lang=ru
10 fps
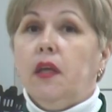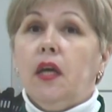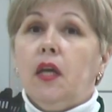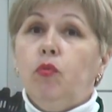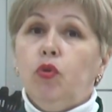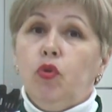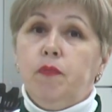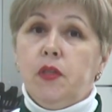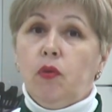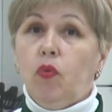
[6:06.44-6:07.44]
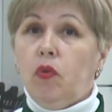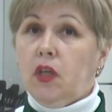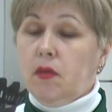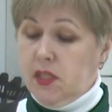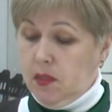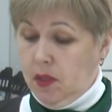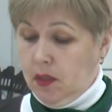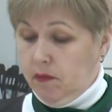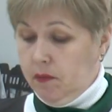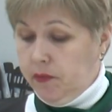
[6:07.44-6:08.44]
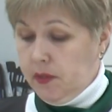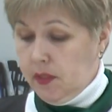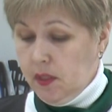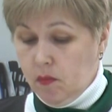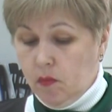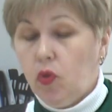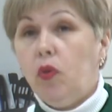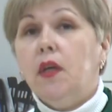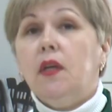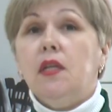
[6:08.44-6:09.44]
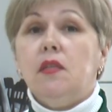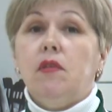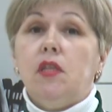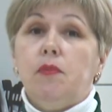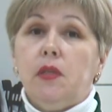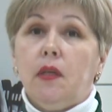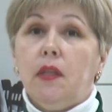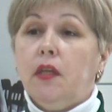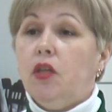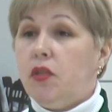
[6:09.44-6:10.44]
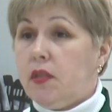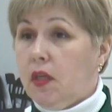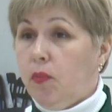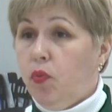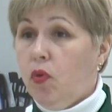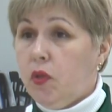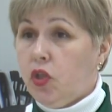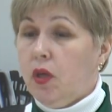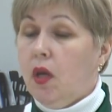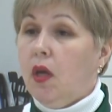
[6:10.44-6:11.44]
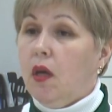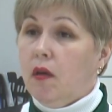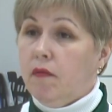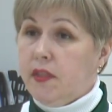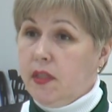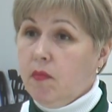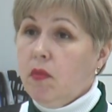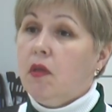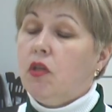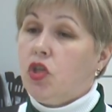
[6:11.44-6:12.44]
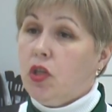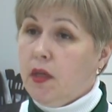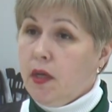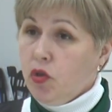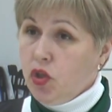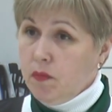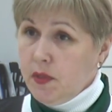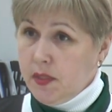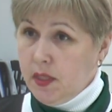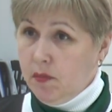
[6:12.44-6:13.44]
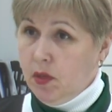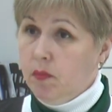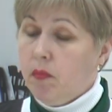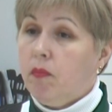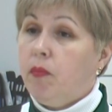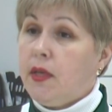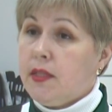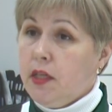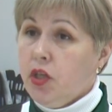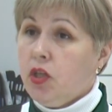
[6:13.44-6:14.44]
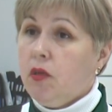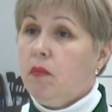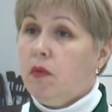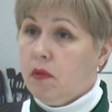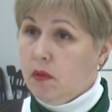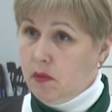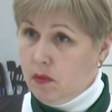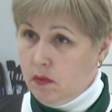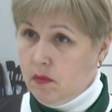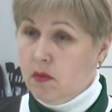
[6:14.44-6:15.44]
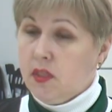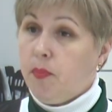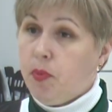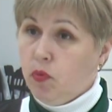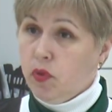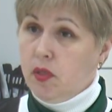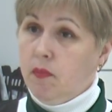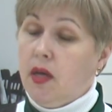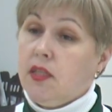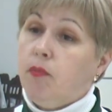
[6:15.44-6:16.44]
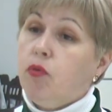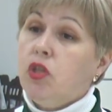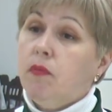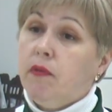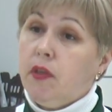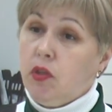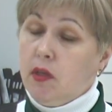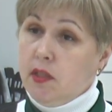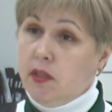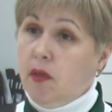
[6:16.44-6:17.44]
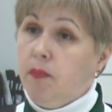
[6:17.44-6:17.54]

Я работаю психологом семейного МФЦ. Мной оказывается психологическая помощь всем желающим семьям по различным запросам. А запросы бывают разные.